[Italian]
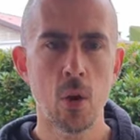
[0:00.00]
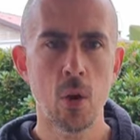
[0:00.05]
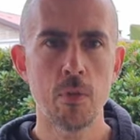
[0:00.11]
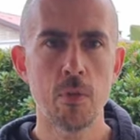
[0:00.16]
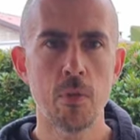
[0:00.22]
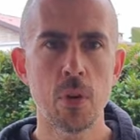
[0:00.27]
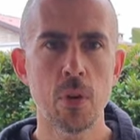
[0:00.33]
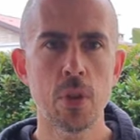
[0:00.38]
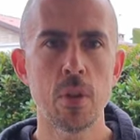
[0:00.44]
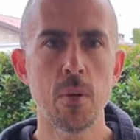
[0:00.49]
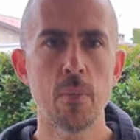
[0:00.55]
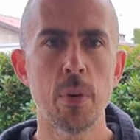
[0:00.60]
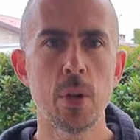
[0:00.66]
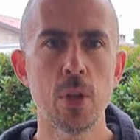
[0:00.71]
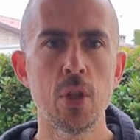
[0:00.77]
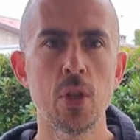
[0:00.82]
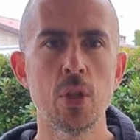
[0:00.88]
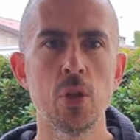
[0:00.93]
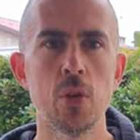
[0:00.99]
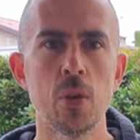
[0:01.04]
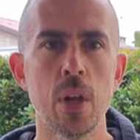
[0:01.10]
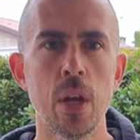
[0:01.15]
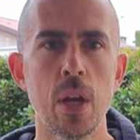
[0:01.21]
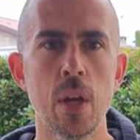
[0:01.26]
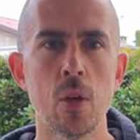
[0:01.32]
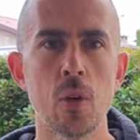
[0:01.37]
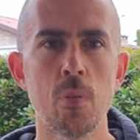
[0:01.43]
comfort,
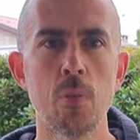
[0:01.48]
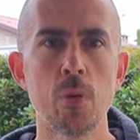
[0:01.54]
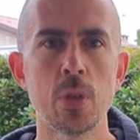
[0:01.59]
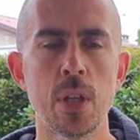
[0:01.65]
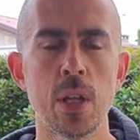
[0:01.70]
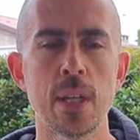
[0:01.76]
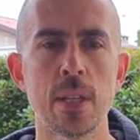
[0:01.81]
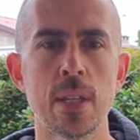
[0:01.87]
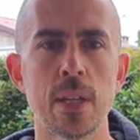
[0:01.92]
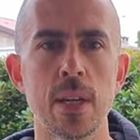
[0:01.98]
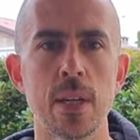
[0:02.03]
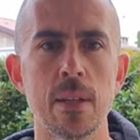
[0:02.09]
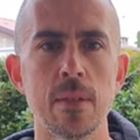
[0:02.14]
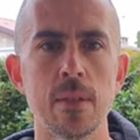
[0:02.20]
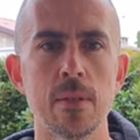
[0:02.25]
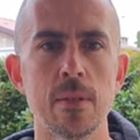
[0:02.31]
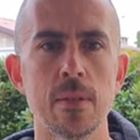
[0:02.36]
precisione e robustezza.